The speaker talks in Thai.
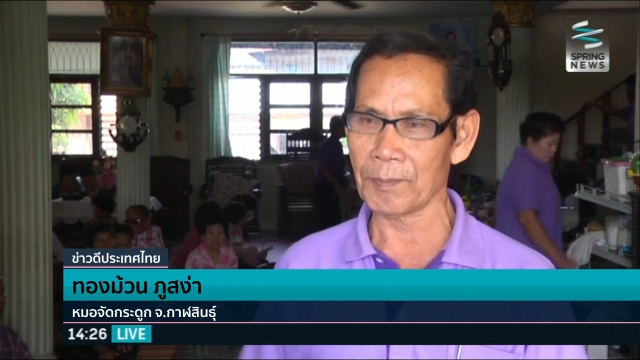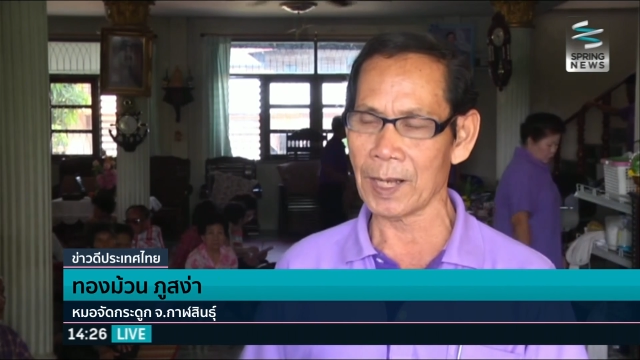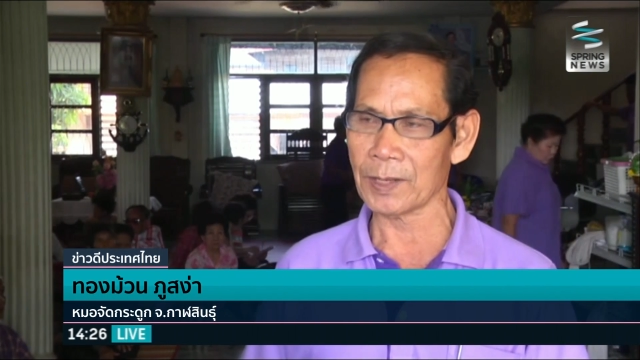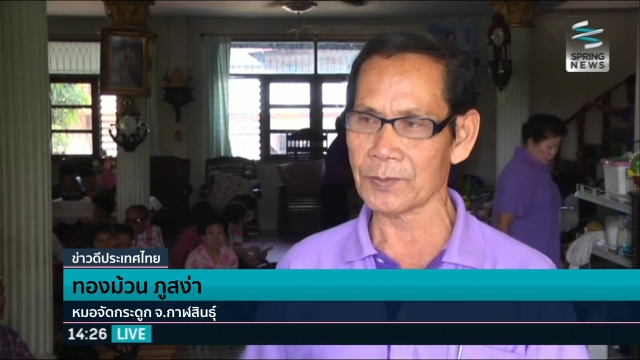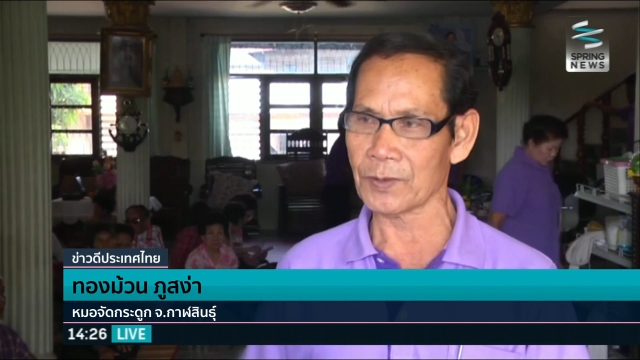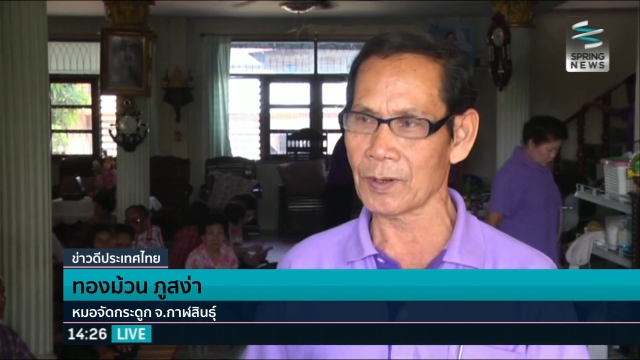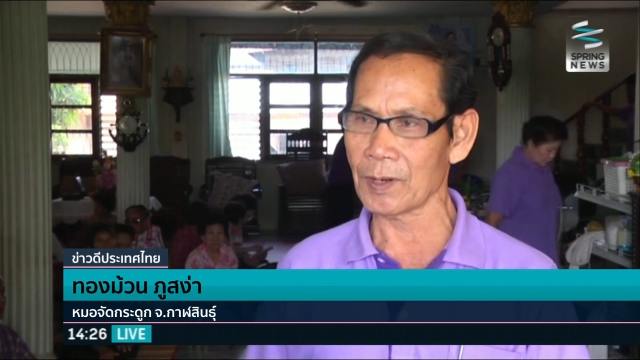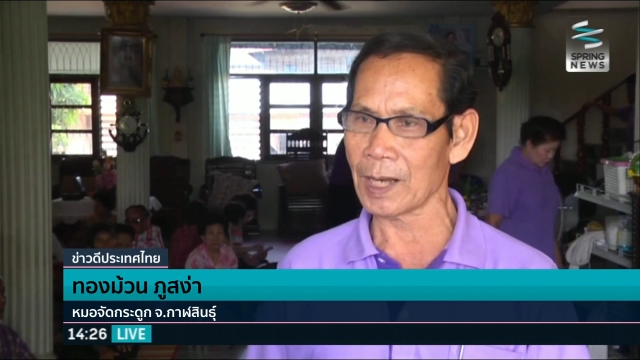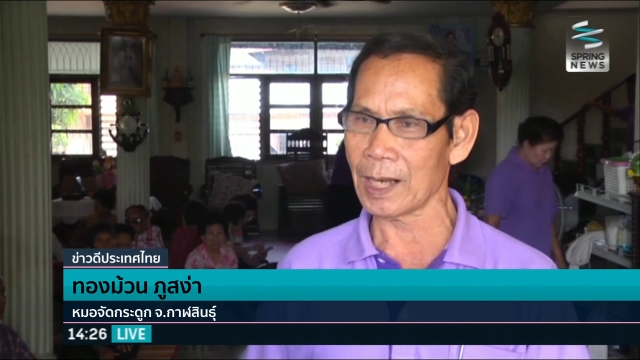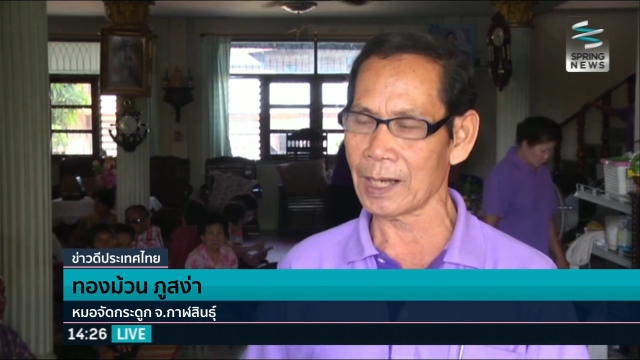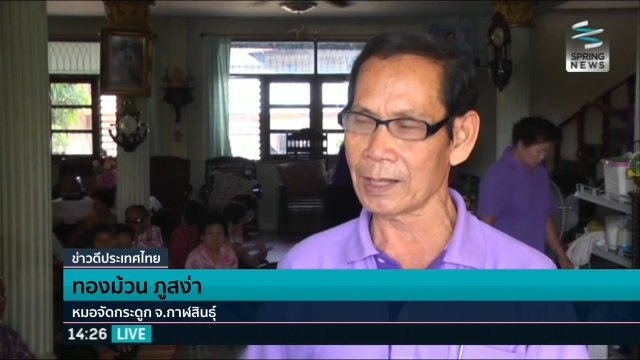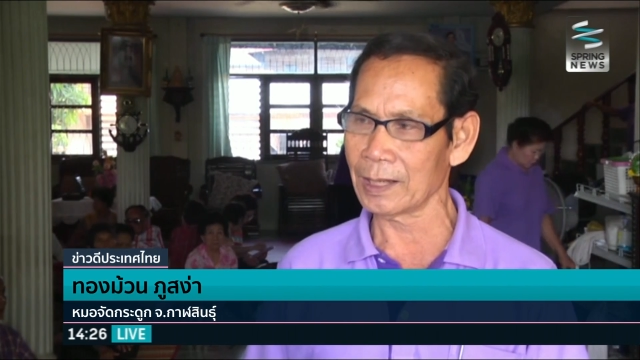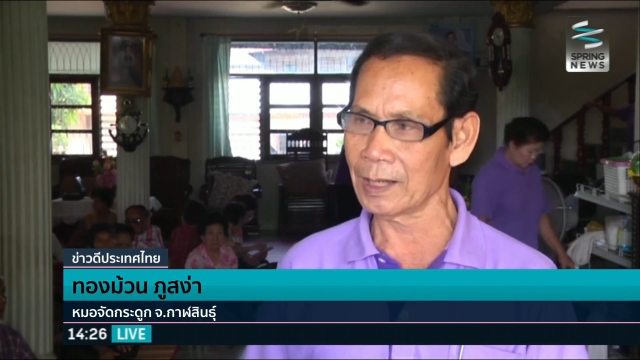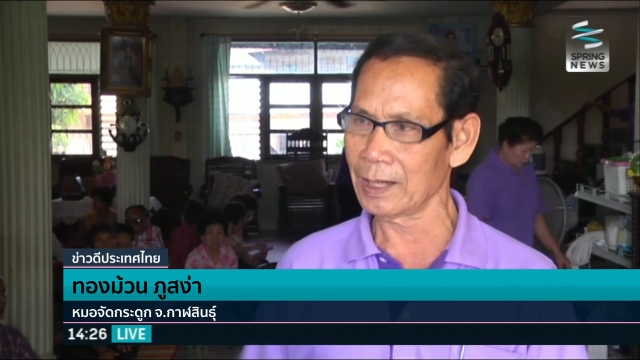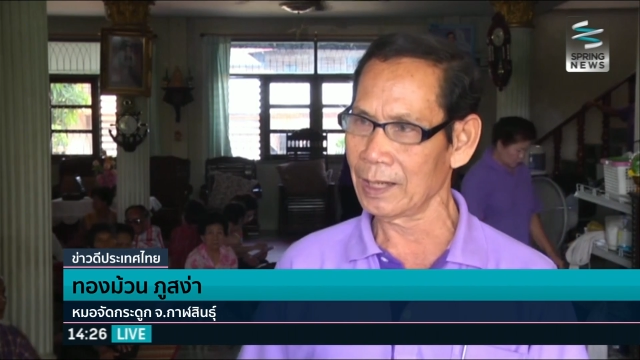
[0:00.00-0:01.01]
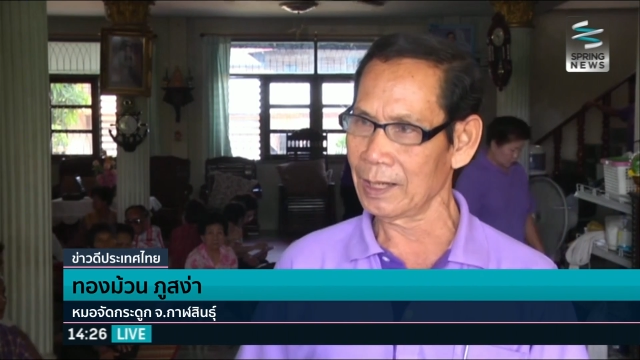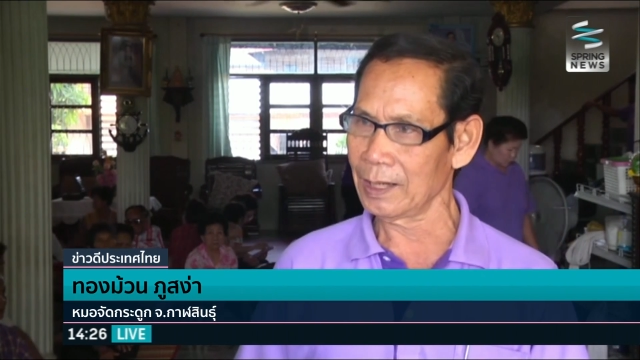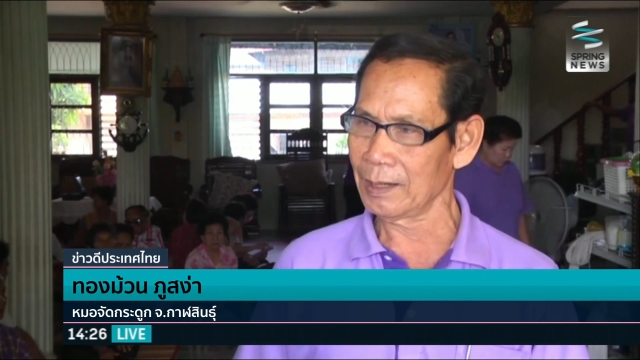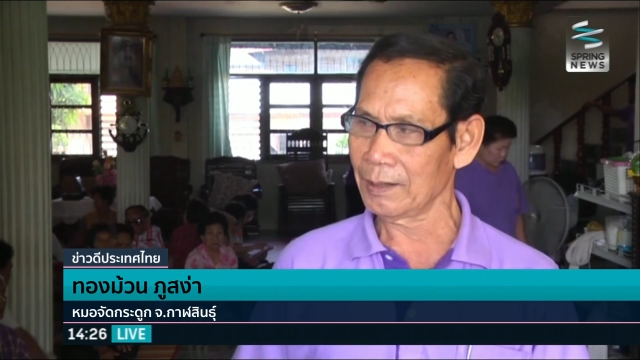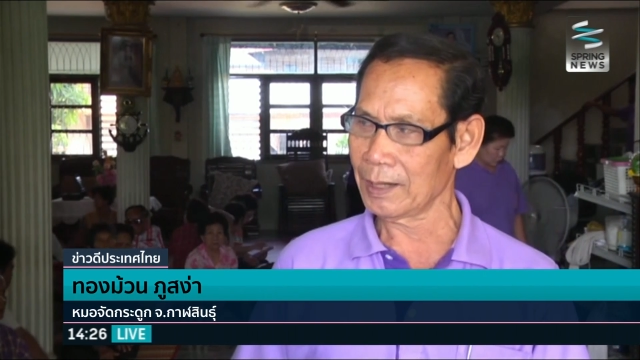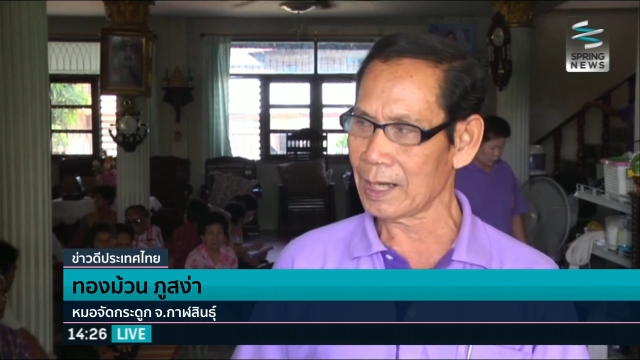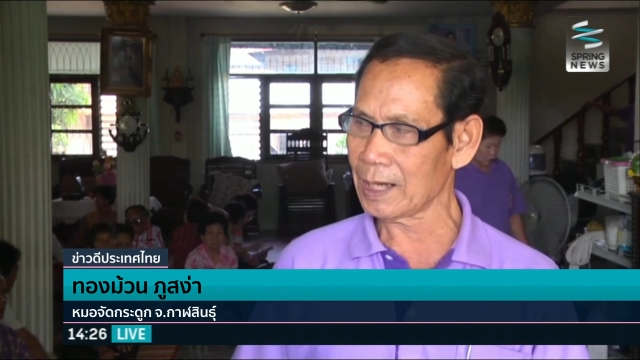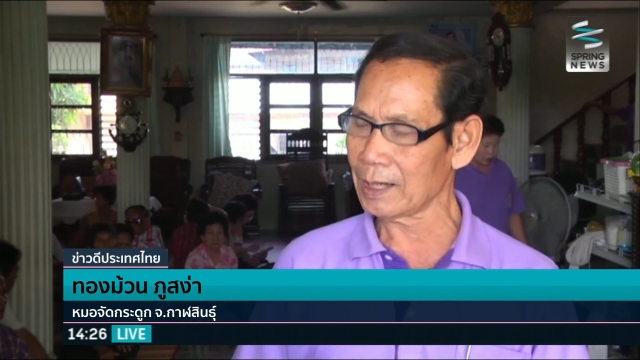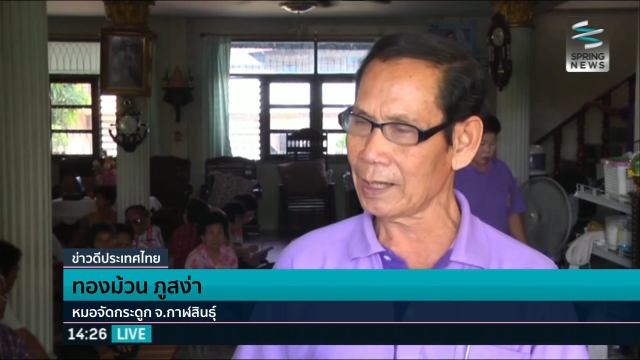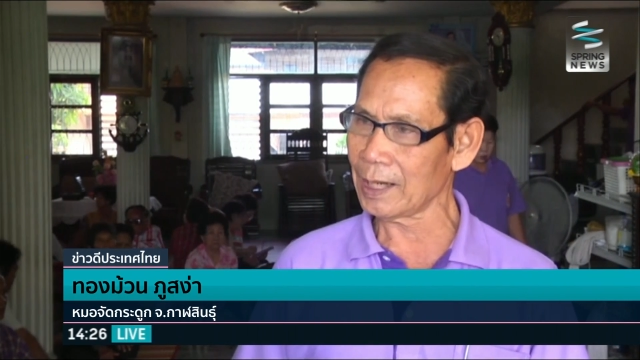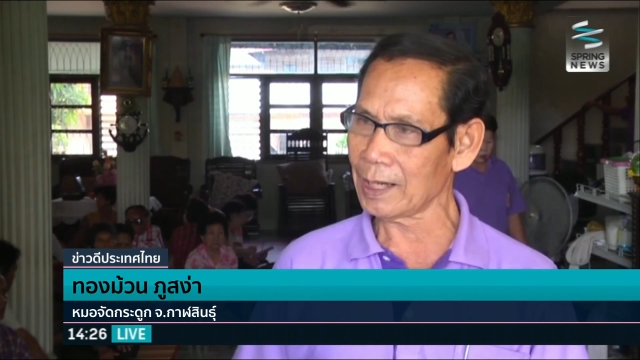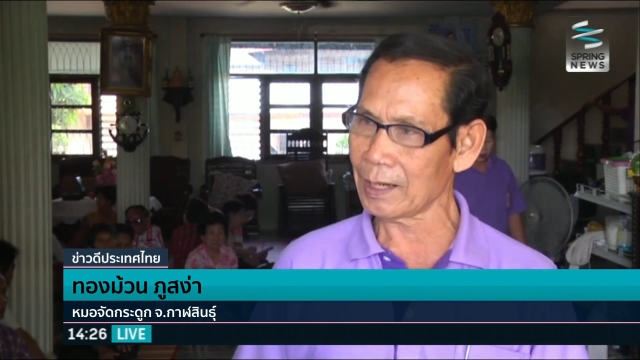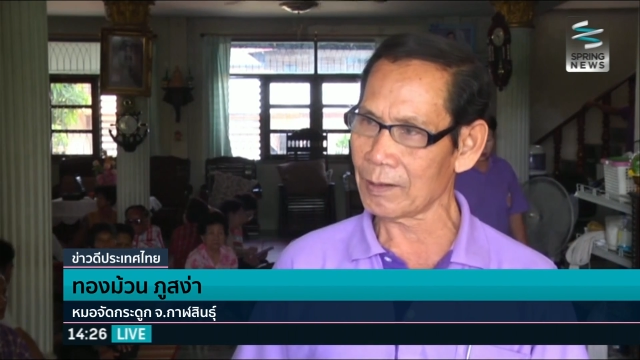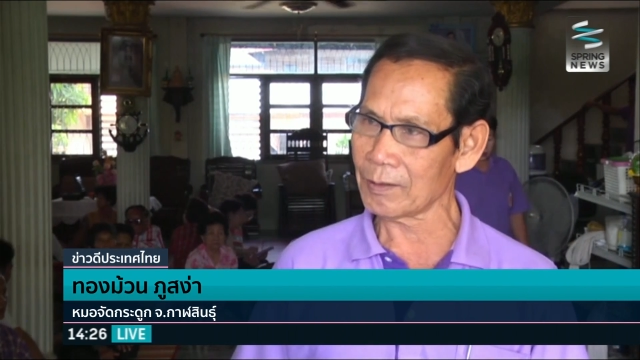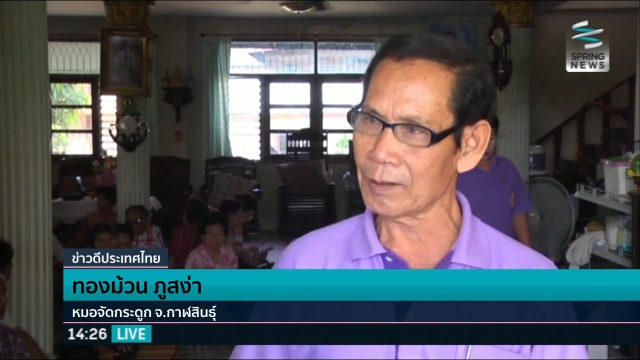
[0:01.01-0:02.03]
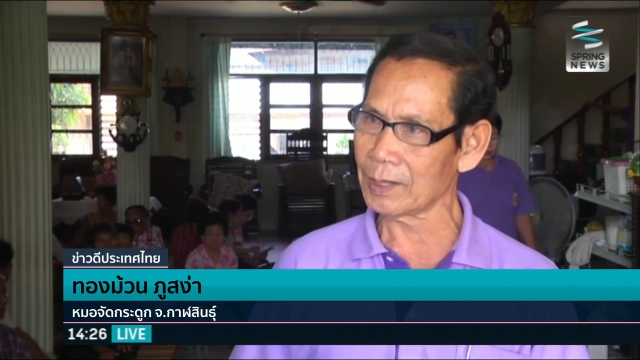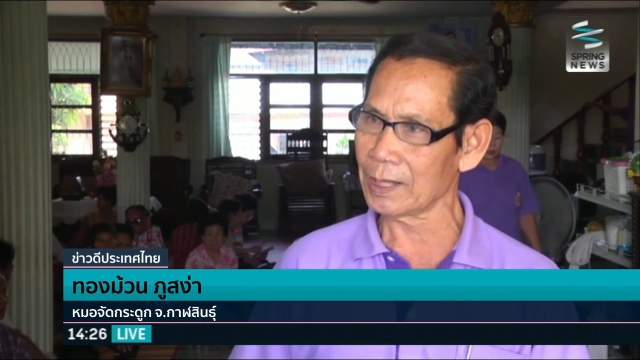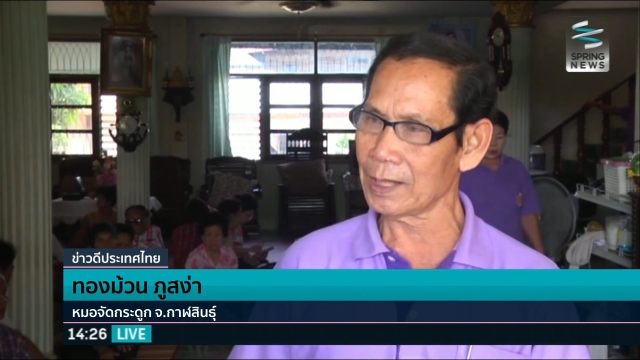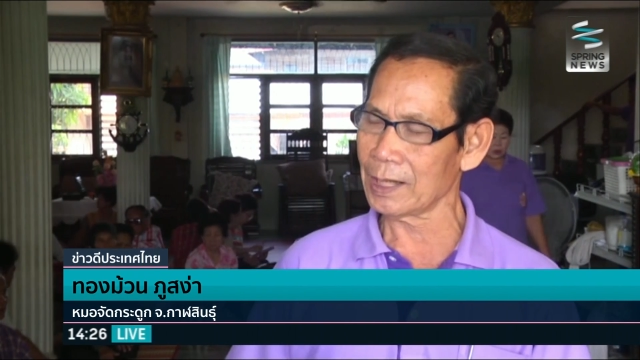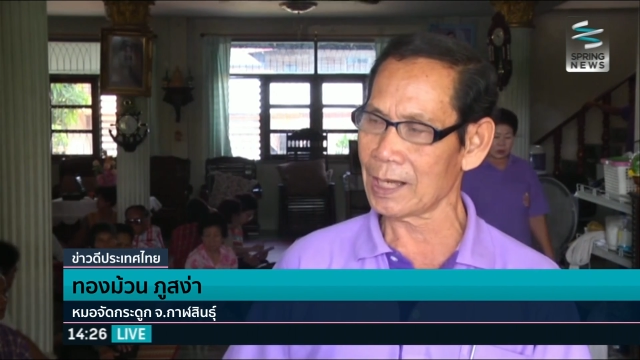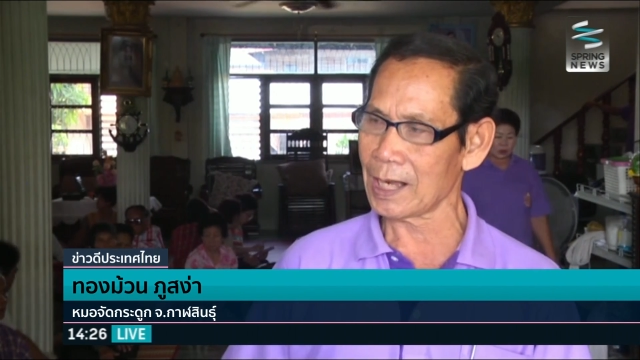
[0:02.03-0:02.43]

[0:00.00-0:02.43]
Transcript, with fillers: มาสองครั้งครั้งแรกเขาก็ได้